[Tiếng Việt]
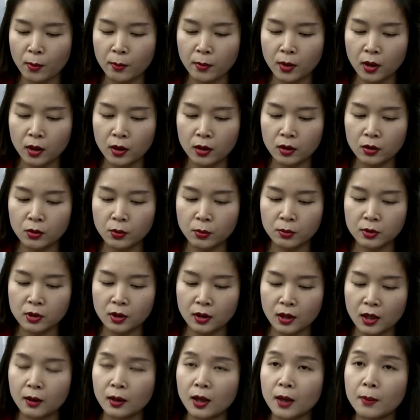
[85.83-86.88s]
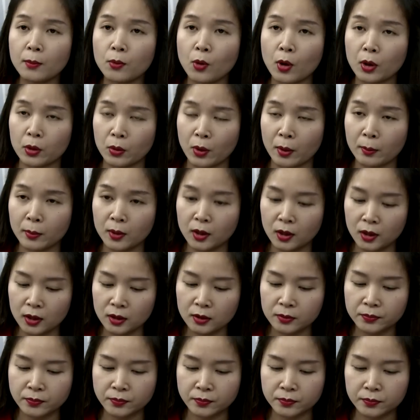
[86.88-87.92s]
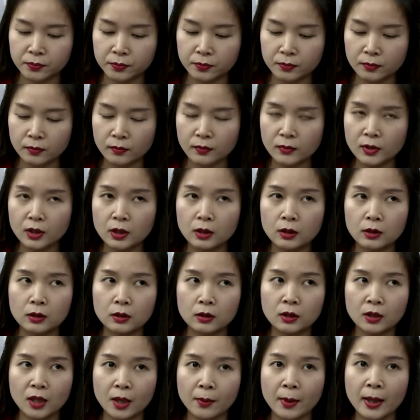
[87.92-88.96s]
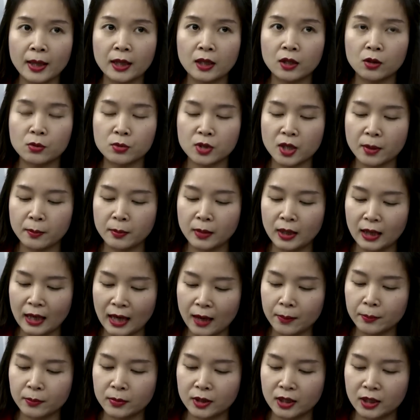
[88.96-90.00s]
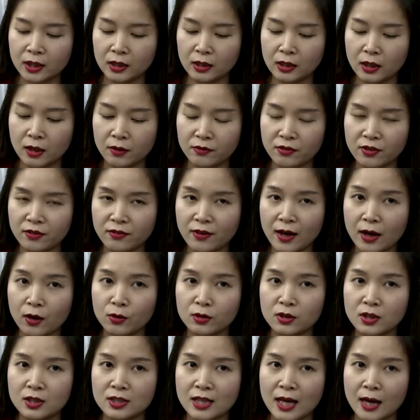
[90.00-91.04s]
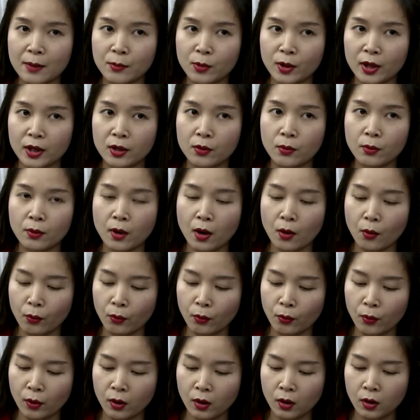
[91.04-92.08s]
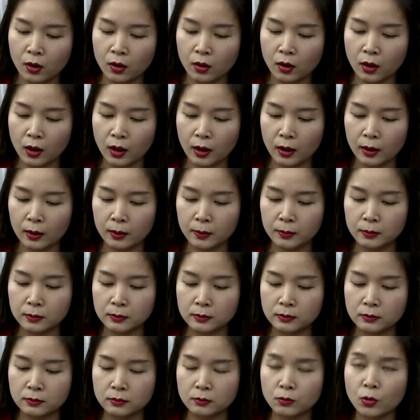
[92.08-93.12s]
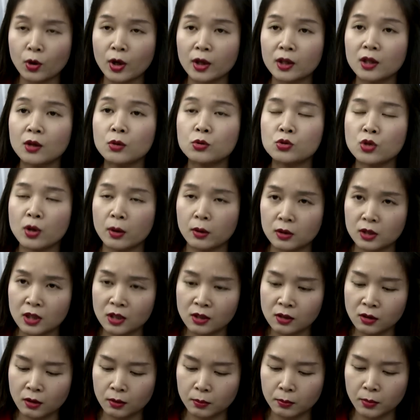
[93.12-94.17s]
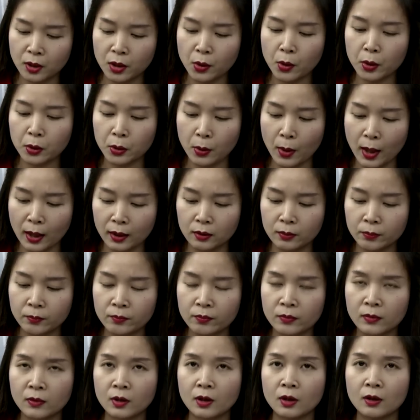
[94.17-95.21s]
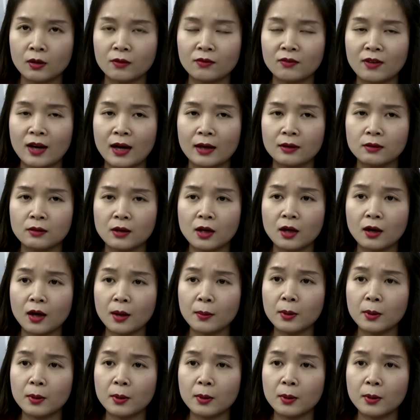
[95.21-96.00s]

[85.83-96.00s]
mới cũng được nâng cấp hoàn toàn mới từ năm 2015 thì ờ, FIFA có đưa ra một cái yêu cầu ờ, một cái tiêu chuẩn chất lượng mới hoàn toàn và được nâng cấp